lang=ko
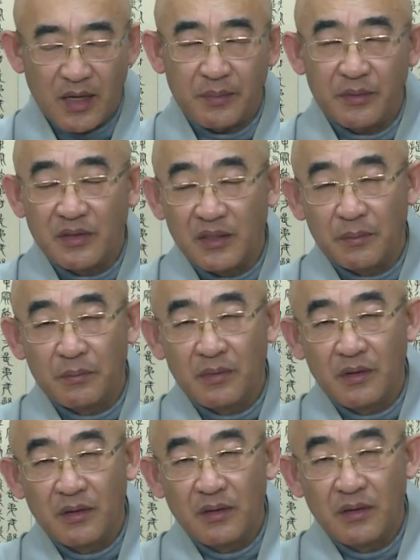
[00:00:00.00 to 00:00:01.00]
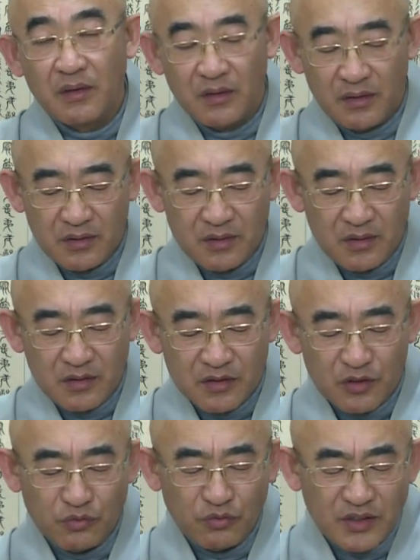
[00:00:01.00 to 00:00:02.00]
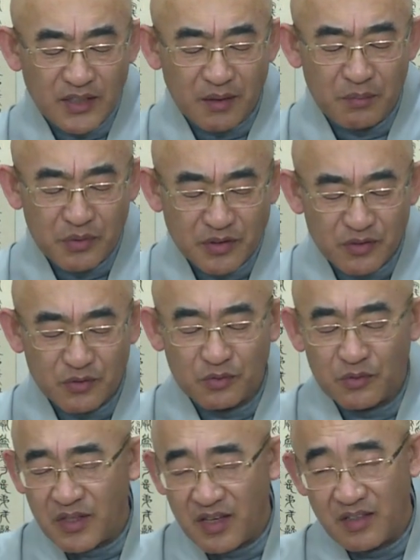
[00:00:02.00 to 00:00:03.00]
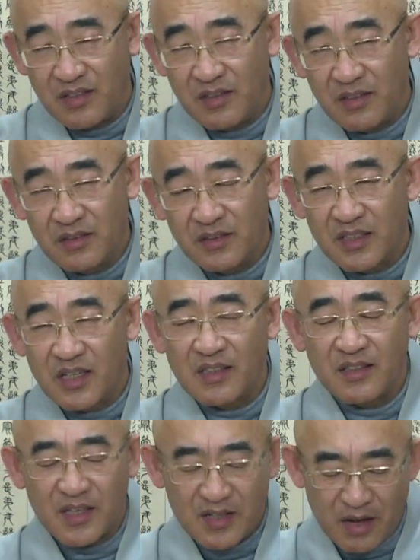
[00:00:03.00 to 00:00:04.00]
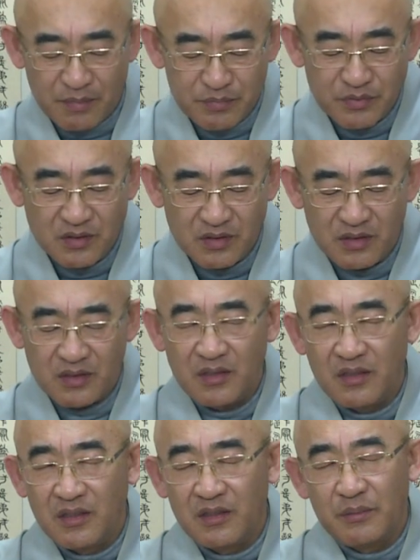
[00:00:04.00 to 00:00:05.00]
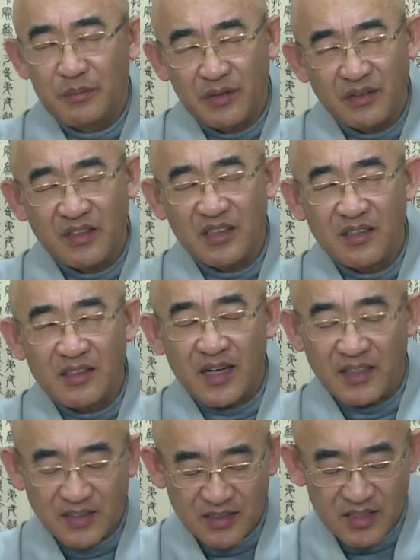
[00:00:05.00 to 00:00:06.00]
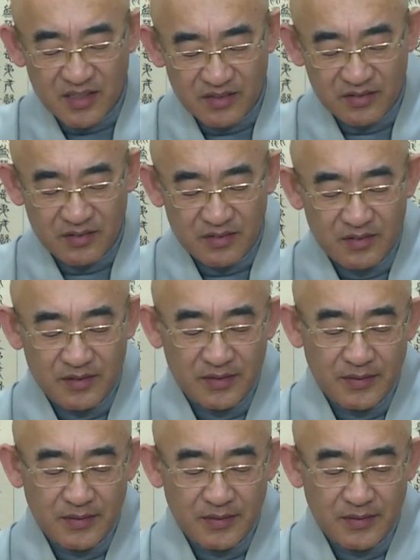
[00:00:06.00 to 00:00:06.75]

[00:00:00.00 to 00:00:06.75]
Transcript: 아버님, 저 눈치 안 보셔도 돼요. 제가 그렇게 나쁜 며느리는 아니잖아요.